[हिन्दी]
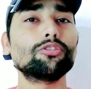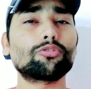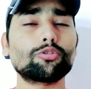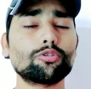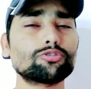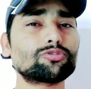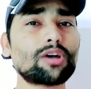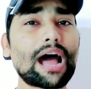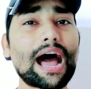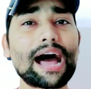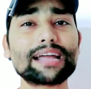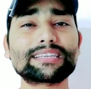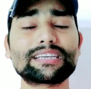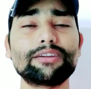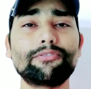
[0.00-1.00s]
तो दोस्तों
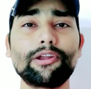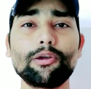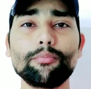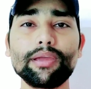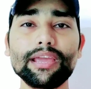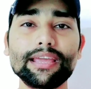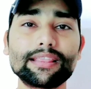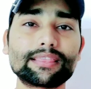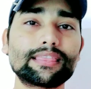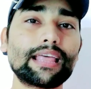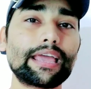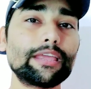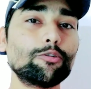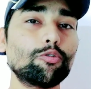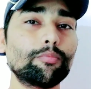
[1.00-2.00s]
आज की वीडियो में
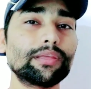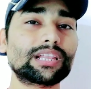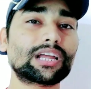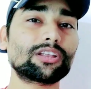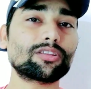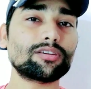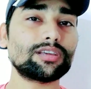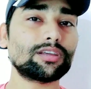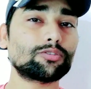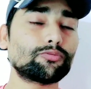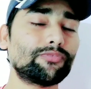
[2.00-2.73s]
इतना ही उम्मीद करता हूँ ये